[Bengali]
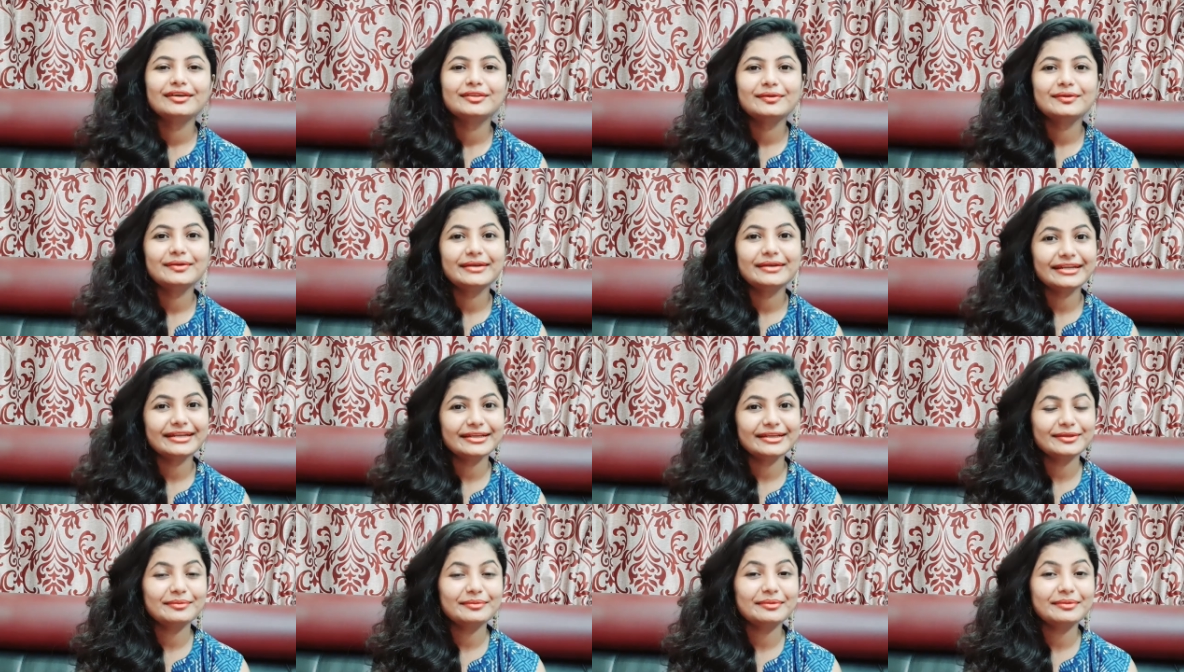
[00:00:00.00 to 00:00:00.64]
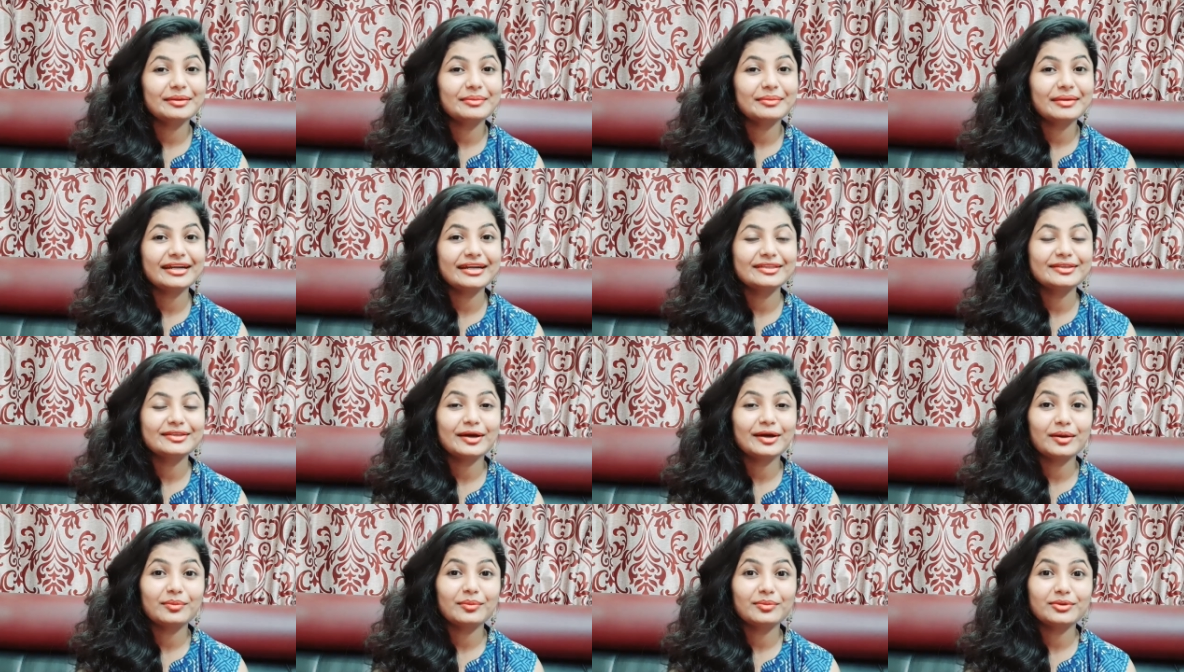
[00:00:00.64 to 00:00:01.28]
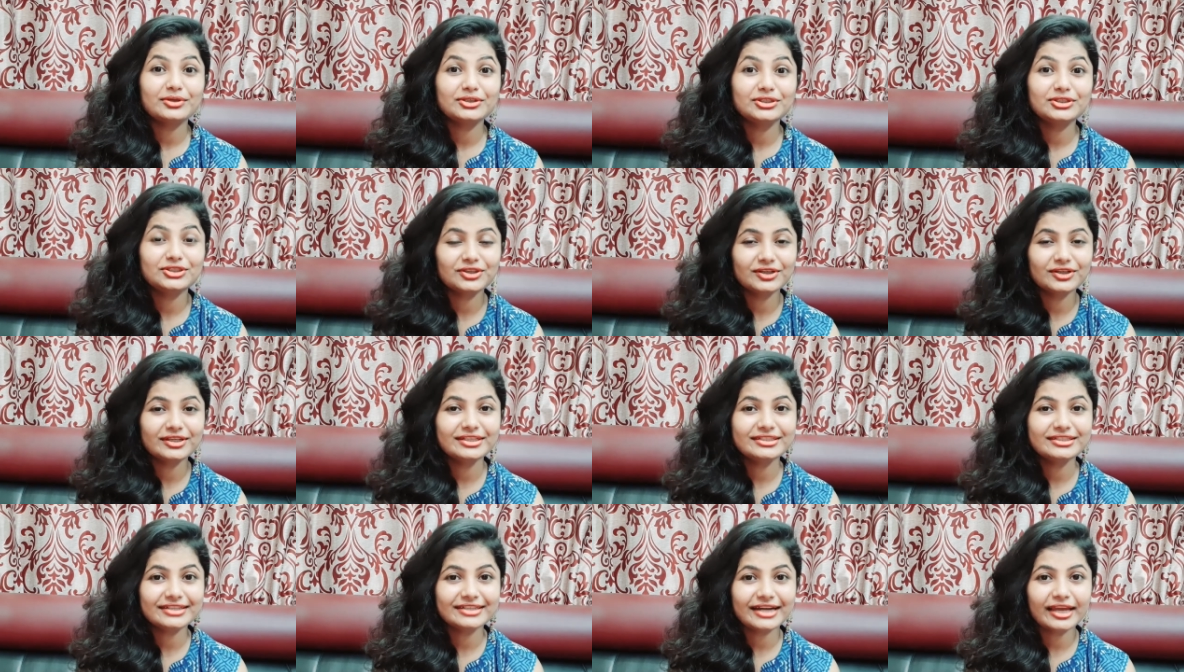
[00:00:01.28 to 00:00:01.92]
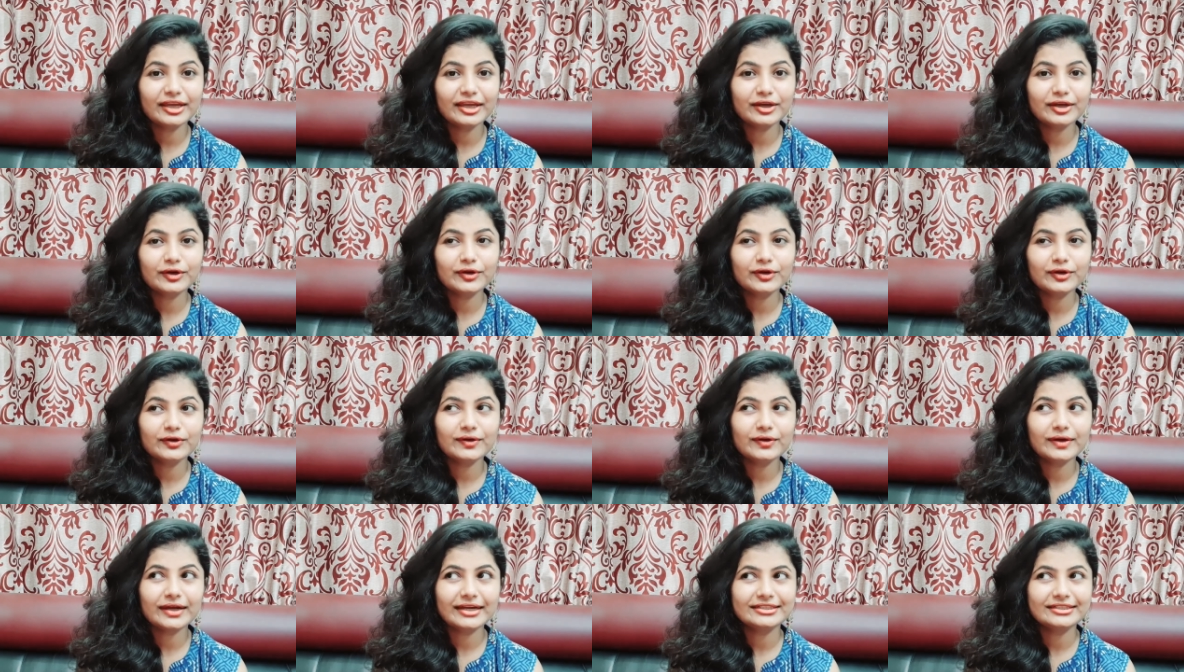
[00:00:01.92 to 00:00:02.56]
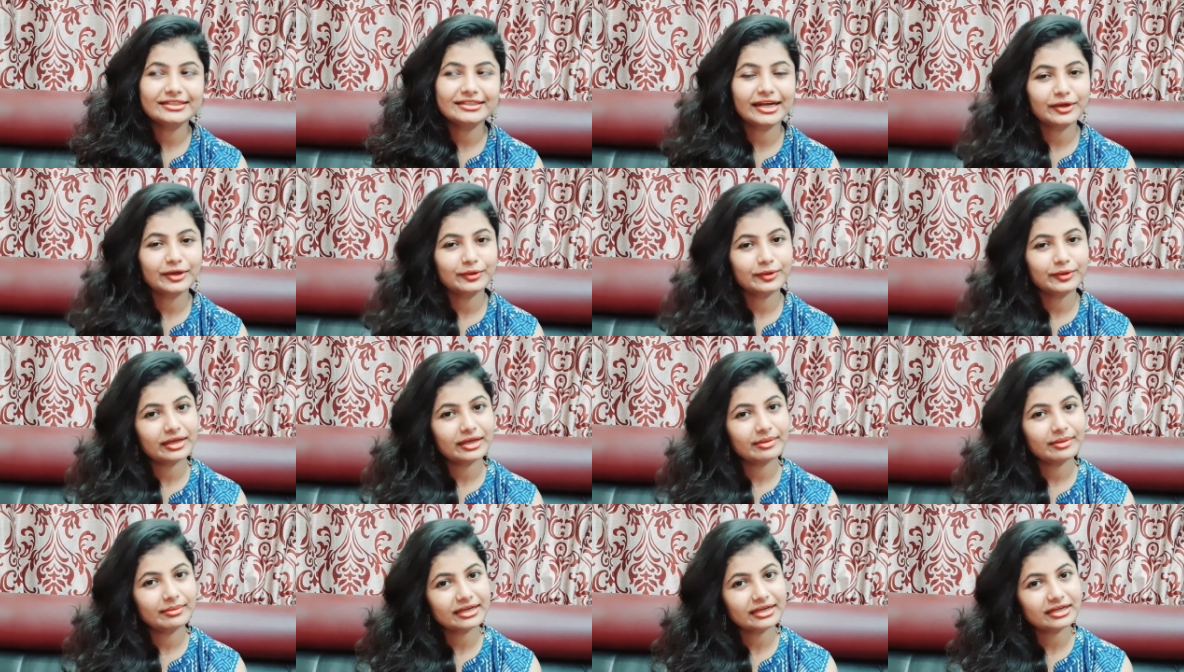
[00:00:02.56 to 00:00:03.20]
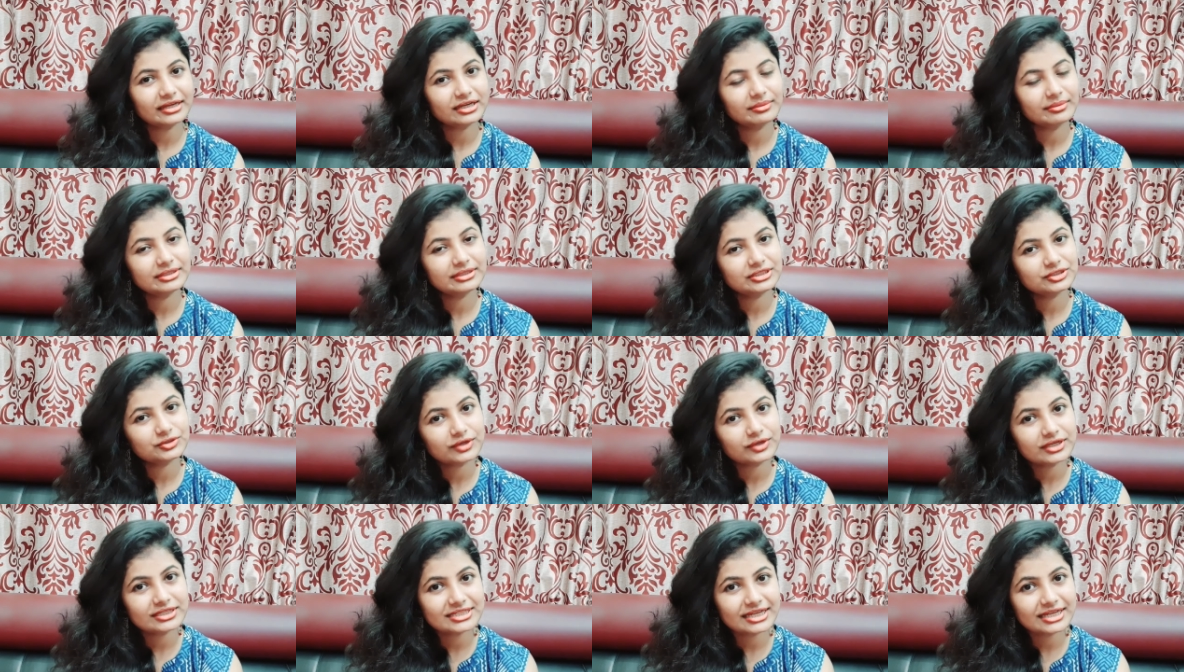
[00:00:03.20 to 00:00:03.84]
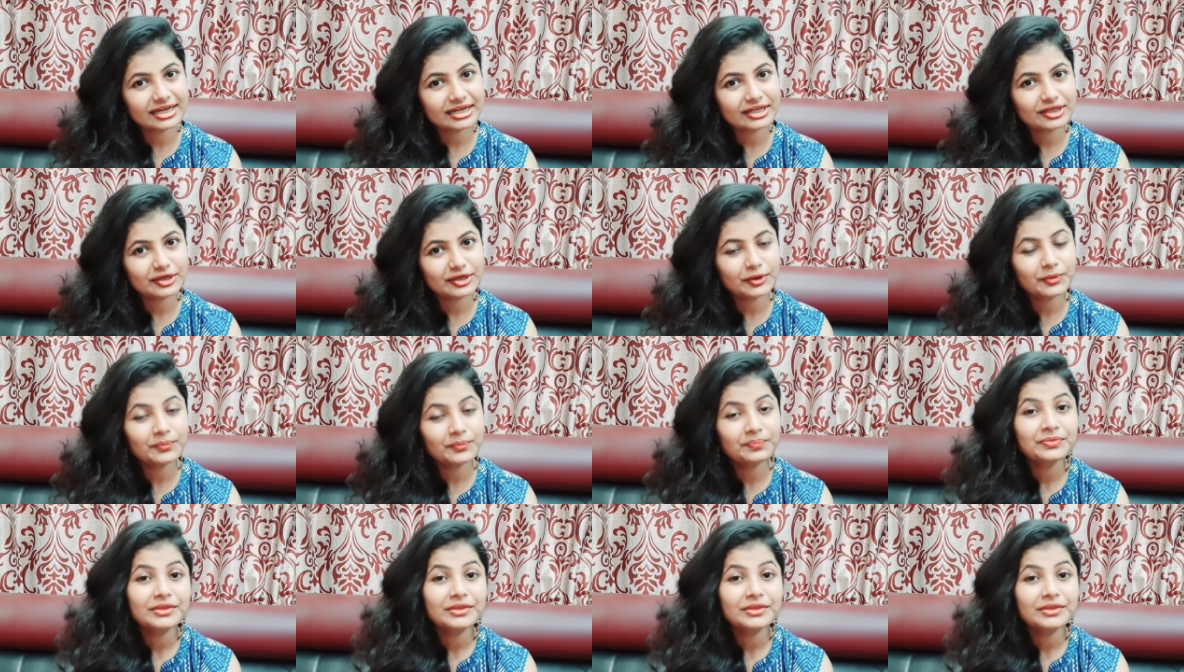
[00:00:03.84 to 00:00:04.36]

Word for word: এটা তোমরা বাড়িতে অবশ্যই ট্রাই করো আর ট্রাই করে আমাকে কমেন্ট করে জানিও